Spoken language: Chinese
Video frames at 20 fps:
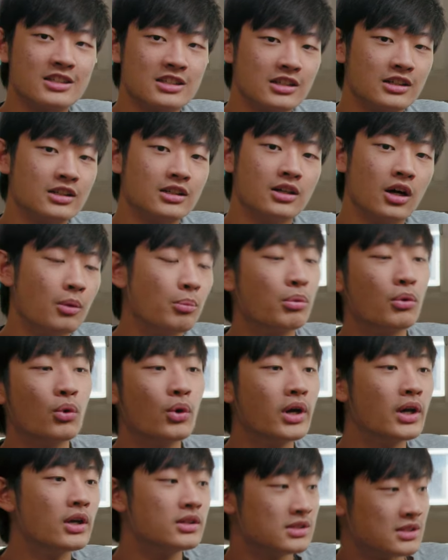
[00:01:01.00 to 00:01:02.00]
色，而不
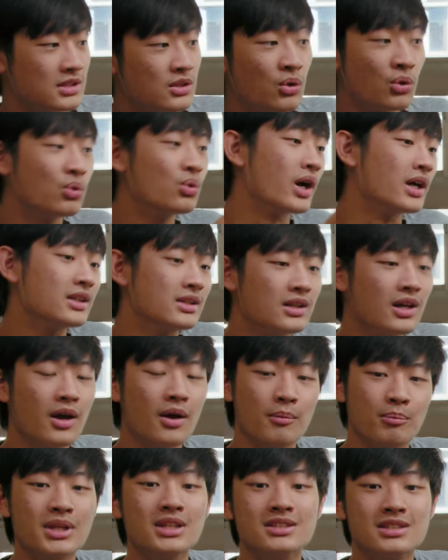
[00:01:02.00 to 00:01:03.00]
会突然。
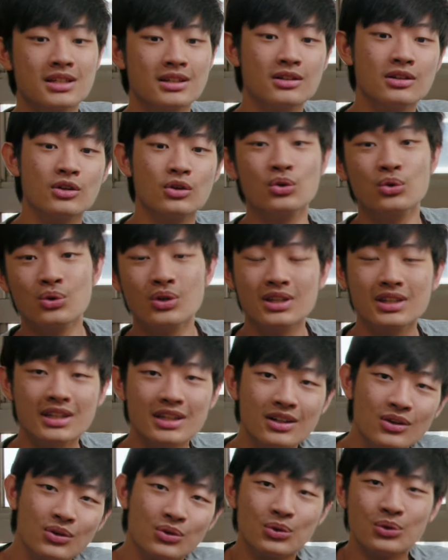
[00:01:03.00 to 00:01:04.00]
变成绿一
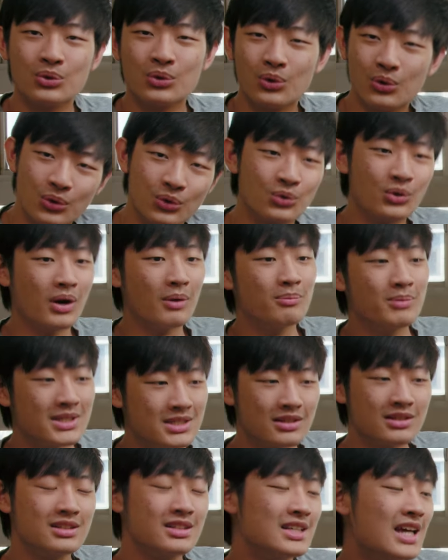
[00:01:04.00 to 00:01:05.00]
点，忽忽然变
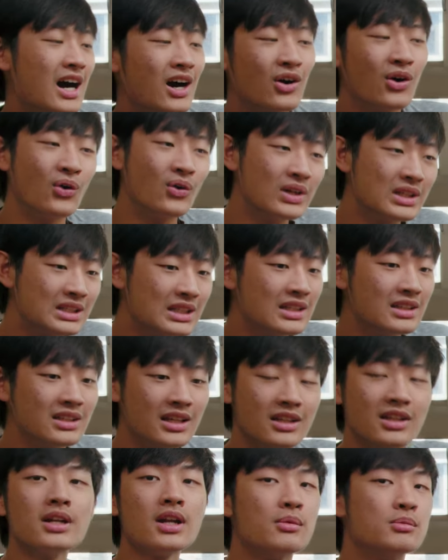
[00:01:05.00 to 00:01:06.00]
成洋红一点
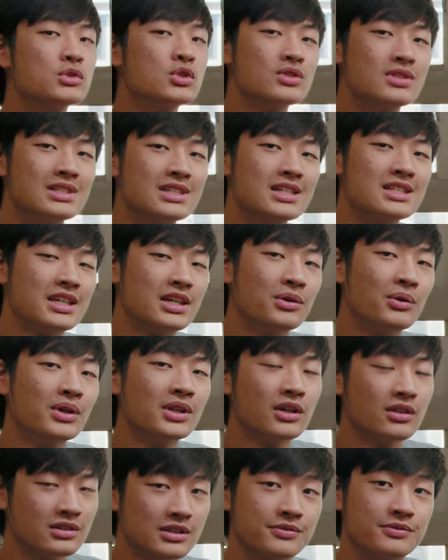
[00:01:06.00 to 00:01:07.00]
点。那我们就直接切换
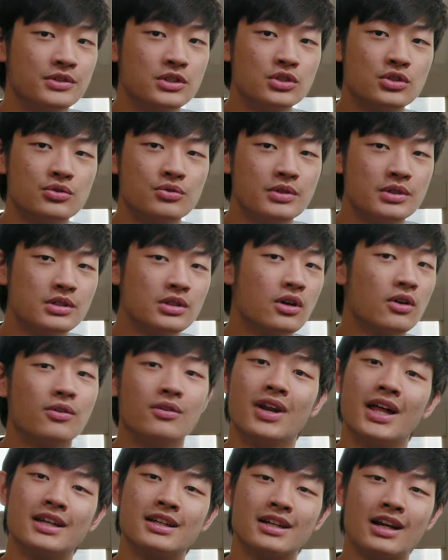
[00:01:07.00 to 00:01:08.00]
到 DaVinci Resolve
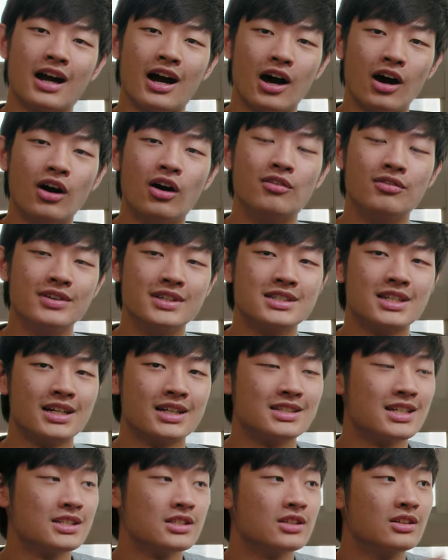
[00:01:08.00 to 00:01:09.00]
来跟大家好好分享
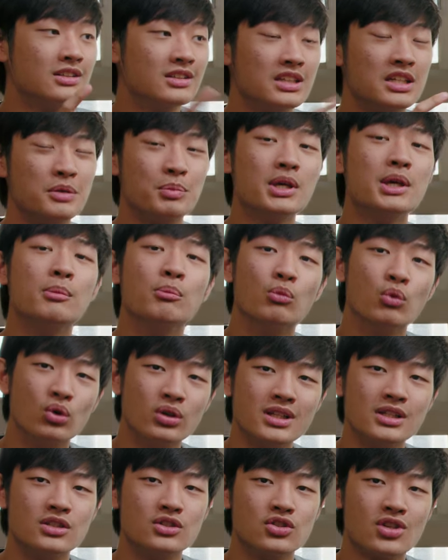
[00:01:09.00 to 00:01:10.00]
一下这个底片模
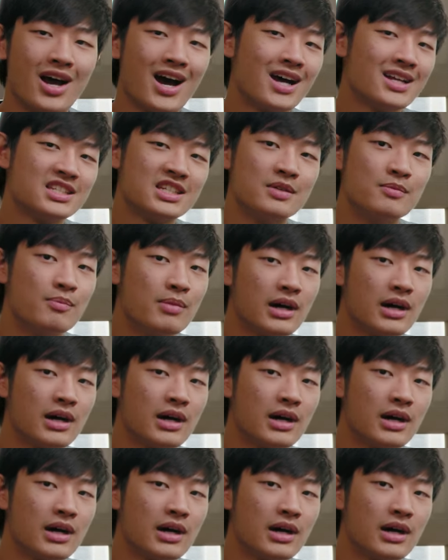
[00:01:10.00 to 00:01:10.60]
拟的插件